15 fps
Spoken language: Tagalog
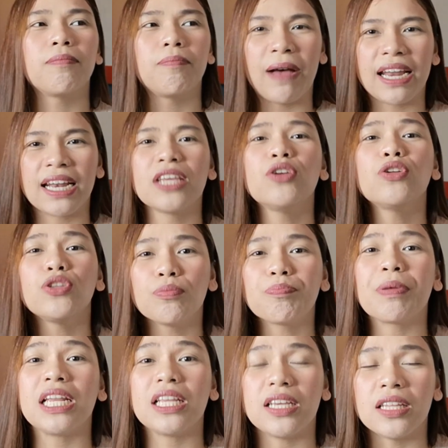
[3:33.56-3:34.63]
para yun yung
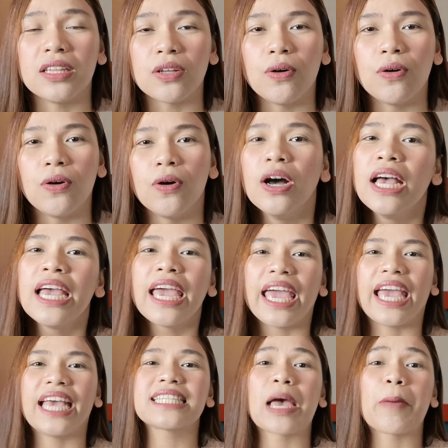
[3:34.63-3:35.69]
piliin ko.
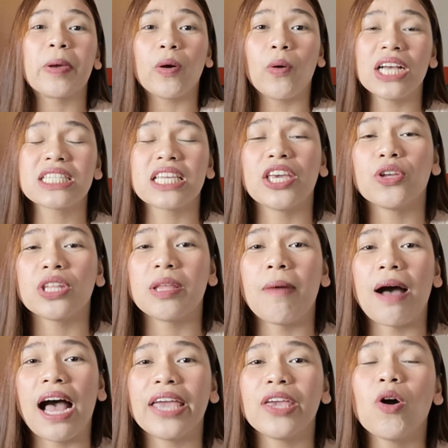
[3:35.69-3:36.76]
Eh sabi ko nga sa inyo, 'di
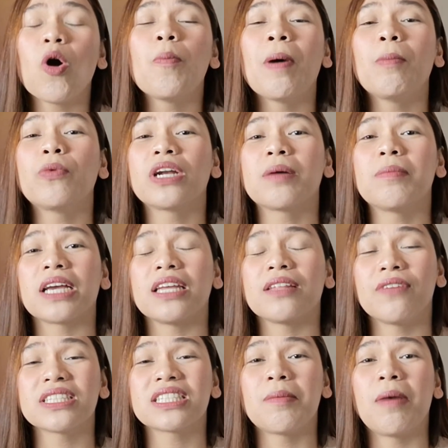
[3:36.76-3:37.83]
ba? Ayoko pa muna
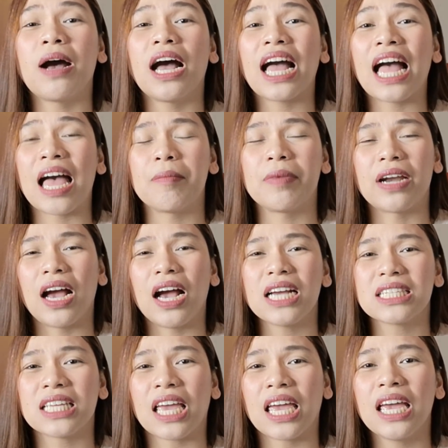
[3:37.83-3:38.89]
mag-invest ng mga camera
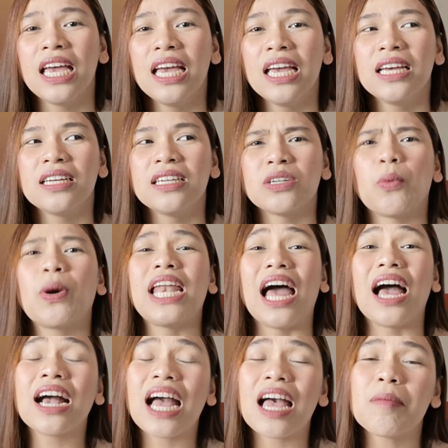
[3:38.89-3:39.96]
kasi well,
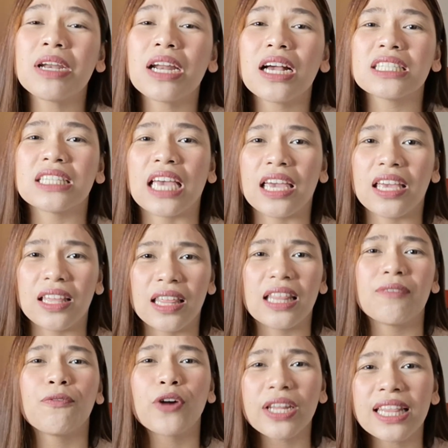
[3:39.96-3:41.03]
ang camera kasi
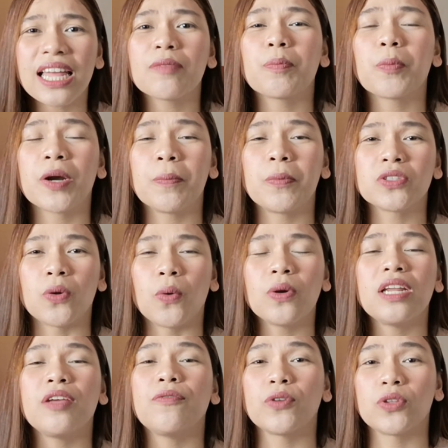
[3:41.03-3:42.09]
for that purpose
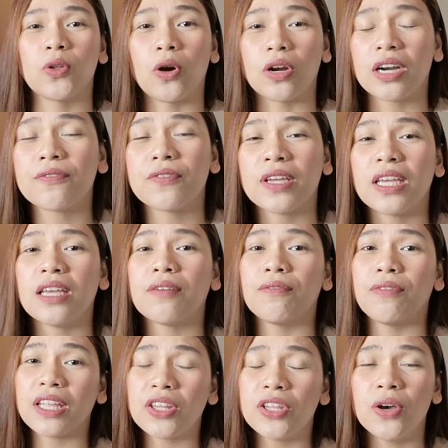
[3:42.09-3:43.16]
only, photography,
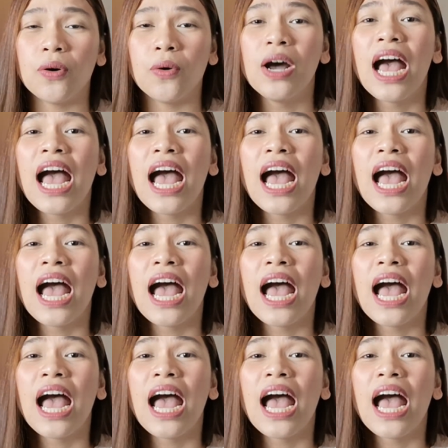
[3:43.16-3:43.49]
video.